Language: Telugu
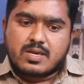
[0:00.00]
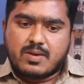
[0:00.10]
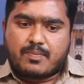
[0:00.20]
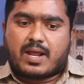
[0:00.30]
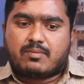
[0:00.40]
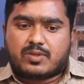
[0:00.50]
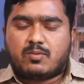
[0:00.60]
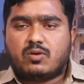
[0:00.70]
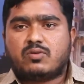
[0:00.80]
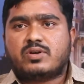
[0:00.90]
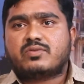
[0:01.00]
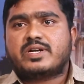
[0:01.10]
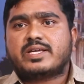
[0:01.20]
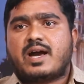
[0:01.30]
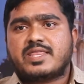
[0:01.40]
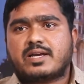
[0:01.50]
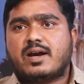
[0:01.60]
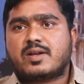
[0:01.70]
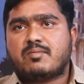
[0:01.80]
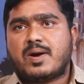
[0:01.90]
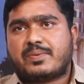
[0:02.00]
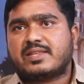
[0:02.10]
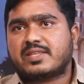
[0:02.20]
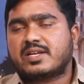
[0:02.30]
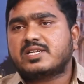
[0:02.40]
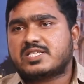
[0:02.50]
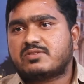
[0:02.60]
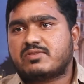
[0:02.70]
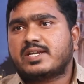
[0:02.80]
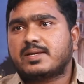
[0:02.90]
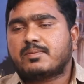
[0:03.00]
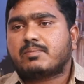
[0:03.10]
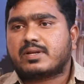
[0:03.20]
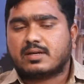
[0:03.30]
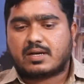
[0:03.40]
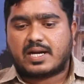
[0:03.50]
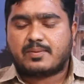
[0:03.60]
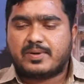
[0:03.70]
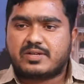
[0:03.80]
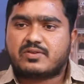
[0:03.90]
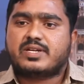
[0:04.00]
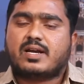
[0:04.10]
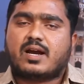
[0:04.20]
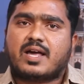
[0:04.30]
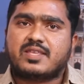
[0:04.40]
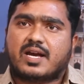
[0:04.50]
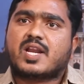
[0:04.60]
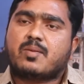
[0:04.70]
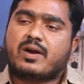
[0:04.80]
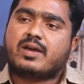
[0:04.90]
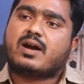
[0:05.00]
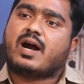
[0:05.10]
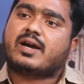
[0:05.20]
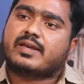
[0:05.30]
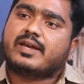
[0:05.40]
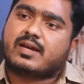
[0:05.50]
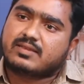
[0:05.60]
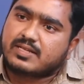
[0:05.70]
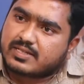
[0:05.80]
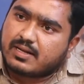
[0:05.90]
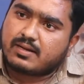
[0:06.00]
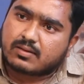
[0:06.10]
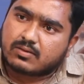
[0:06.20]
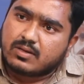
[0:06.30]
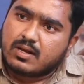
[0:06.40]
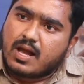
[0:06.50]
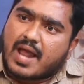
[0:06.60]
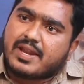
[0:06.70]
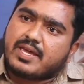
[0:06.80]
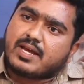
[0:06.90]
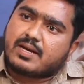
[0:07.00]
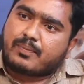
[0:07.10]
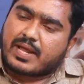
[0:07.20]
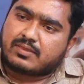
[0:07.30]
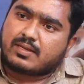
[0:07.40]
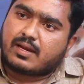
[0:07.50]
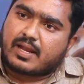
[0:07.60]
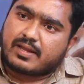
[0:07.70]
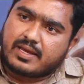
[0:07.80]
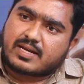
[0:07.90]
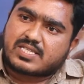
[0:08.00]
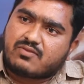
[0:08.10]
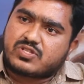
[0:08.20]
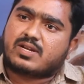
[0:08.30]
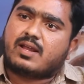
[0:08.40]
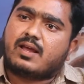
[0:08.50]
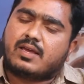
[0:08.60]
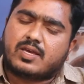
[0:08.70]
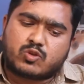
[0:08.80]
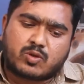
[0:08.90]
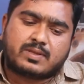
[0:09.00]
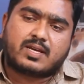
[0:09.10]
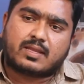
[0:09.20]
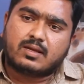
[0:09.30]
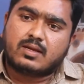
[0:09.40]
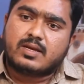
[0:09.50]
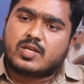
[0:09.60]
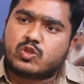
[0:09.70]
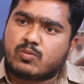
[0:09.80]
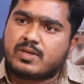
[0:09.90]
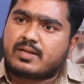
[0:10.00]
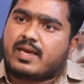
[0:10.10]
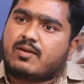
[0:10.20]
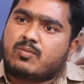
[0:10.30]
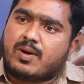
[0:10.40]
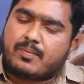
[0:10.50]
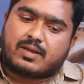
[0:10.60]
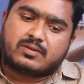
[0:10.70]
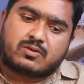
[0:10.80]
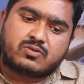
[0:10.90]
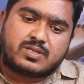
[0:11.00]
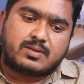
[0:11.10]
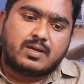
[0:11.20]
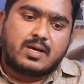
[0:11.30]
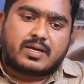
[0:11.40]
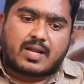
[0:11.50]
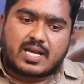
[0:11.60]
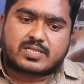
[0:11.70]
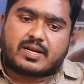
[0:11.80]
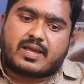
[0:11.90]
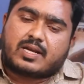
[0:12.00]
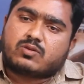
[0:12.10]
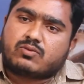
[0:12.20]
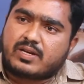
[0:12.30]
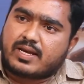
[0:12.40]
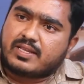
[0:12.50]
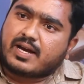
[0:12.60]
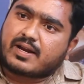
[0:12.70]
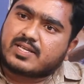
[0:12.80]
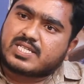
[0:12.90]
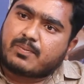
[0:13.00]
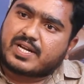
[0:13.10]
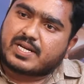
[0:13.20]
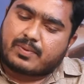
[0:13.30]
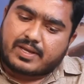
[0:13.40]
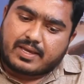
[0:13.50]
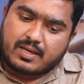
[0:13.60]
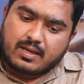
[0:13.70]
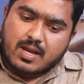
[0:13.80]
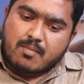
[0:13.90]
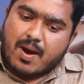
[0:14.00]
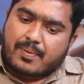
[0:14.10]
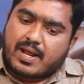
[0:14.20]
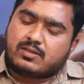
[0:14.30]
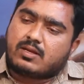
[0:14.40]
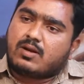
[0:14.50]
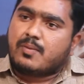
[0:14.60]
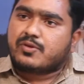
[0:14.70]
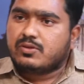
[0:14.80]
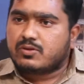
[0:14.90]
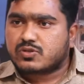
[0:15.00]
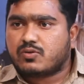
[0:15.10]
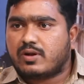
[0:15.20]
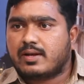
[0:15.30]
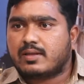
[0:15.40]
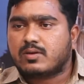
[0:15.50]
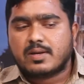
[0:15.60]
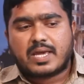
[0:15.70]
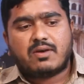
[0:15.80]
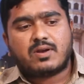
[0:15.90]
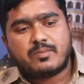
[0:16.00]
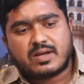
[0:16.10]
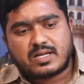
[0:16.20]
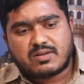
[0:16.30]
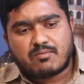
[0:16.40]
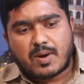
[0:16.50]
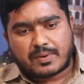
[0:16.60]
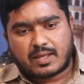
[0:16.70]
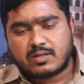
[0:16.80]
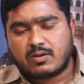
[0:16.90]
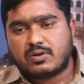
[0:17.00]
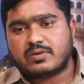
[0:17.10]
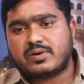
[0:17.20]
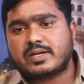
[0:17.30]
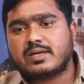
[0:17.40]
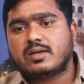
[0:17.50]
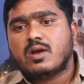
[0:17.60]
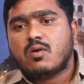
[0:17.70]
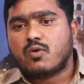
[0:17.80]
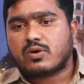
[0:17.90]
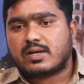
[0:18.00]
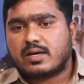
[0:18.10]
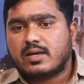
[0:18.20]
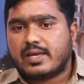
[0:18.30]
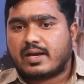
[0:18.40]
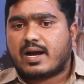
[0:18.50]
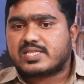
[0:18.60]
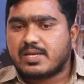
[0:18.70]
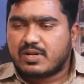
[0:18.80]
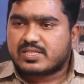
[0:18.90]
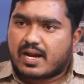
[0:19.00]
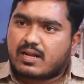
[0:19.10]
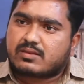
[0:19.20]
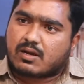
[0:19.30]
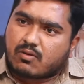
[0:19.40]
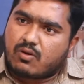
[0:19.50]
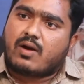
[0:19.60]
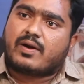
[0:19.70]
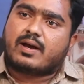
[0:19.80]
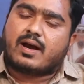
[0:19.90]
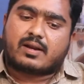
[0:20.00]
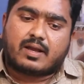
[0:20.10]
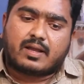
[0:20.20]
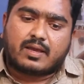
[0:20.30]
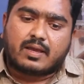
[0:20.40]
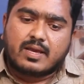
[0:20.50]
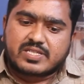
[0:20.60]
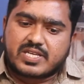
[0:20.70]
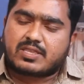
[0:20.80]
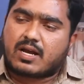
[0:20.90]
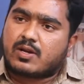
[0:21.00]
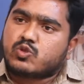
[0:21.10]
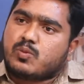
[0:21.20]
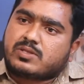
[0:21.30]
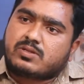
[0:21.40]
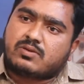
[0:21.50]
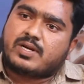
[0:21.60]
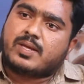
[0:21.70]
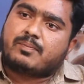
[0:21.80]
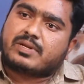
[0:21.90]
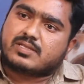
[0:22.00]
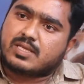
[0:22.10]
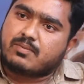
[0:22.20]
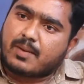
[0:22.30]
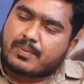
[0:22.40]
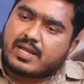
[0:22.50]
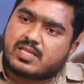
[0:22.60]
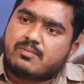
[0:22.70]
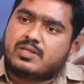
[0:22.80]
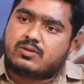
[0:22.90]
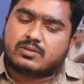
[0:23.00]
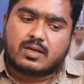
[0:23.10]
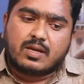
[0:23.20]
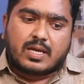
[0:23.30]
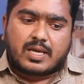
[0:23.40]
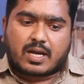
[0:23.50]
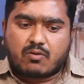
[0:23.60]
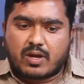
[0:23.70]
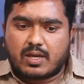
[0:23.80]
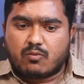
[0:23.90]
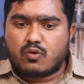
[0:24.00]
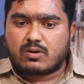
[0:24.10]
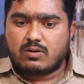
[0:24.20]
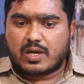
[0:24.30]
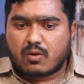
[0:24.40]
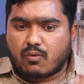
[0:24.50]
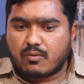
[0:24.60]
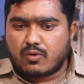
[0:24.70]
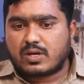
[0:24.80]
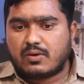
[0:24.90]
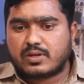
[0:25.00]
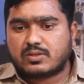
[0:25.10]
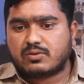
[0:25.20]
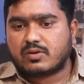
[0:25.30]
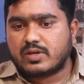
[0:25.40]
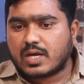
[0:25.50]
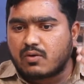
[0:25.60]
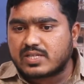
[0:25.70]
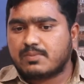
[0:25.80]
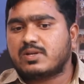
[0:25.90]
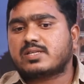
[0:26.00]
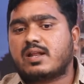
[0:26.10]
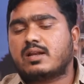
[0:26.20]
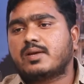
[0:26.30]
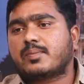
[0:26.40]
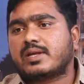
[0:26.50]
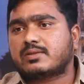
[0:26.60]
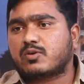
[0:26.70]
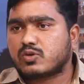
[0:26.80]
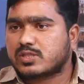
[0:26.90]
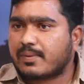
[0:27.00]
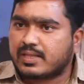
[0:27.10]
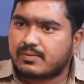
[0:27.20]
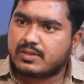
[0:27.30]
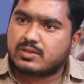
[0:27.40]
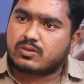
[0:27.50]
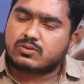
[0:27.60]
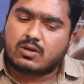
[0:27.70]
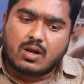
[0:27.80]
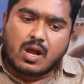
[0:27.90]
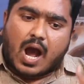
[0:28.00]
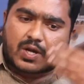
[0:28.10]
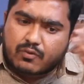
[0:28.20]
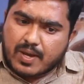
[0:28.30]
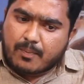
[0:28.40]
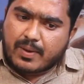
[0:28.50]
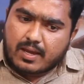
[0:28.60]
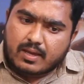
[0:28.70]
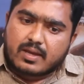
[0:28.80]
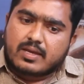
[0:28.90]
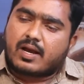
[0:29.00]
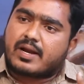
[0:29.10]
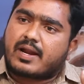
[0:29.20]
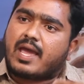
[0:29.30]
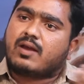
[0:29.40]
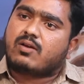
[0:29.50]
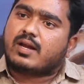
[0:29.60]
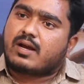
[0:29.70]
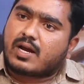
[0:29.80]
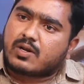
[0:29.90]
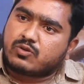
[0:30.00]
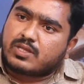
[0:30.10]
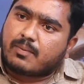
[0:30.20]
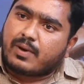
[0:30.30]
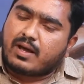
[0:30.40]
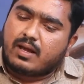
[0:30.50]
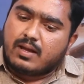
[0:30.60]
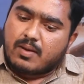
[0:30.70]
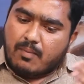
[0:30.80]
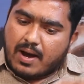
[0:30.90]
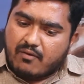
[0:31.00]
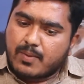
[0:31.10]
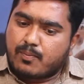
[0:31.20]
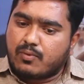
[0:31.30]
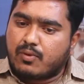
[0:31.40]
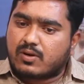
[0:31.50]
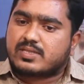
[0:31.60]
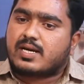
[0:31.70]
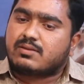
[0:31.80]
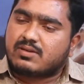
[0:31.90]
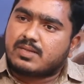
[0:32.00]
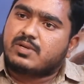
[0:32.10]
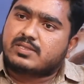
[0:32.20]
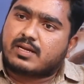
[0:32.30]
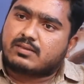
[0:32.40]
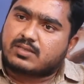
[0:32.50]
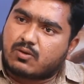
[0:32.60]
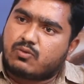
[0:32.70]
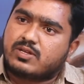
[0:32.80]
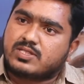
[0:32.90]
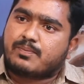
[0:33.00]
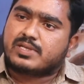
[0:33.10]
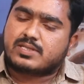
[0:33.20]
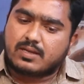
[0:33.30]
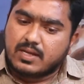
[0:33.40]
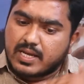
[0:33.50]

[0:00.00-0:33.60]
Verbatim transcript: ఈ ప్రాంతంలో ఉన్నటువంటి అధికారం మా ప్రాంతానికి ఇచ్చినటువంటి కట్టబడినటువంటి యొక్క అధికారం మా యొక్క ఆకలికేకలు తీర్చడం లేదు అనేక ప్రాంతాలు అనేక సంవత్సరాలుగా ఎంతోమంది అది ఎంతోమంది నాయకులు మా ప్రాంతం నుంచి రాష్ట్ర నాయకత్వాన్ని అధికారాన్ని చేపట్టినప్పటికీ మా ప్రాంతంలో అభివృద్ధి నోచుకోవడం లేదు కేవలం బికాజ్ ఆఫ్ మా ప్రాంతంలో ఉన్నటువంటి ఓట్ల యొక్క అసెంబ్లీ స్థానాలు తక్కువ కావడం కారణంగానే సీతకన్ను చూపిస్తున్నటువంటి పరిస్థితి మా ప్రాంతం మీద ఉంది ఎక్కువ ఓట్లు ఎక్కువ ఓట్లు ఎవరైతే ఉన్నారో ఎక్కువ అసెంబ్లీ స్థానాలు ఏ ప్రాంతం కోస్తా ప్రాంతం ఏదైతే ఉందో అటువైపే ఈ యొక్క నాయకుల యొక్క కన్ను ఉంది తప్ప మా వైపు ఓట్ల శాతం అసెంబ్లీ స్థానం తక్కువ ఉందని చెప్పేసి